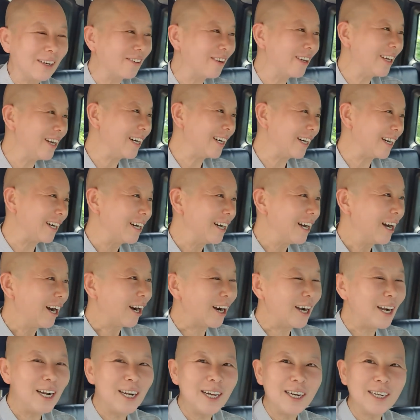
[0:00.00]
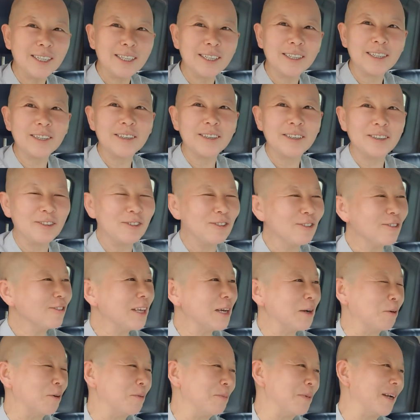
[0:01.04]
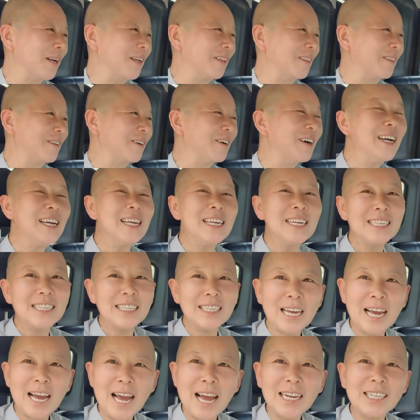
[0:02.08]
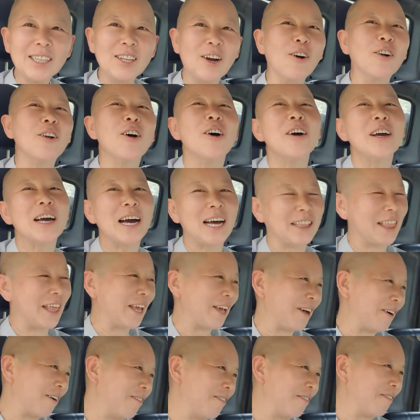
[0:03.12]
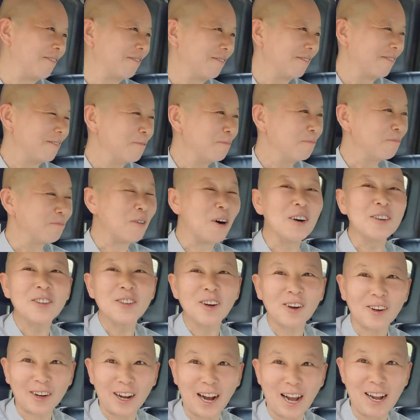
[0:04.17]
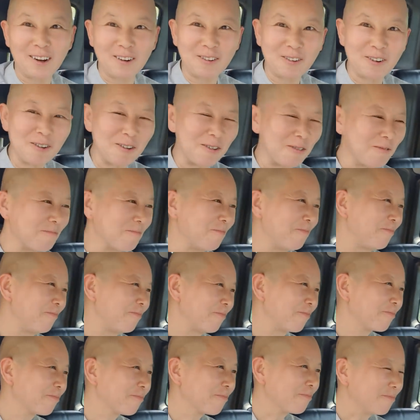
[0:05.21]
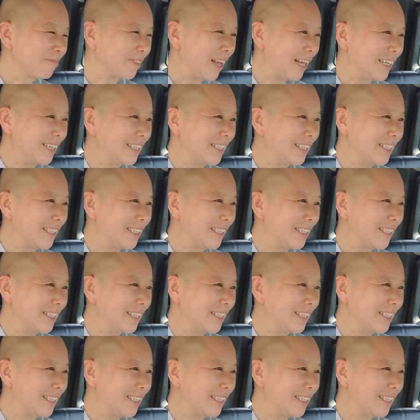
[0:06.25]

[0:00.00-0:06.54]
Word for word: 오늘 수학하는 길이가 모든 중생들의 좋은 식량이 되었으면 좋겠습니다.